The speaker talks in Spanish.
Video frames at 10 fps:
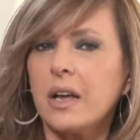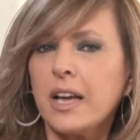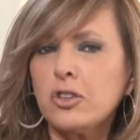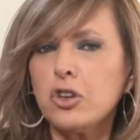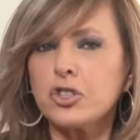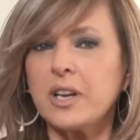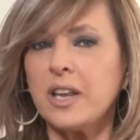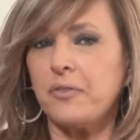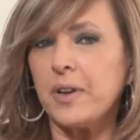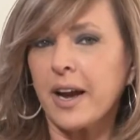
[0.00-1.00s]
Esto no
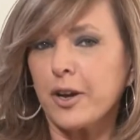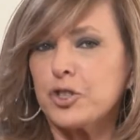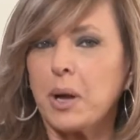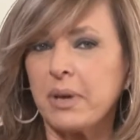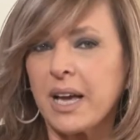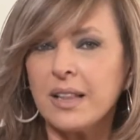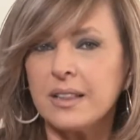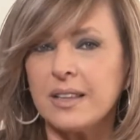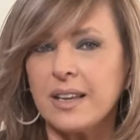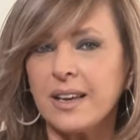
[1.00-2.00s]
significa que no sea
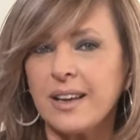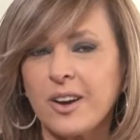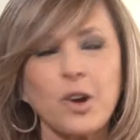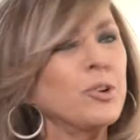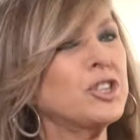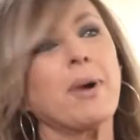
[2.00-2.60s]
picante. ¿Cómo te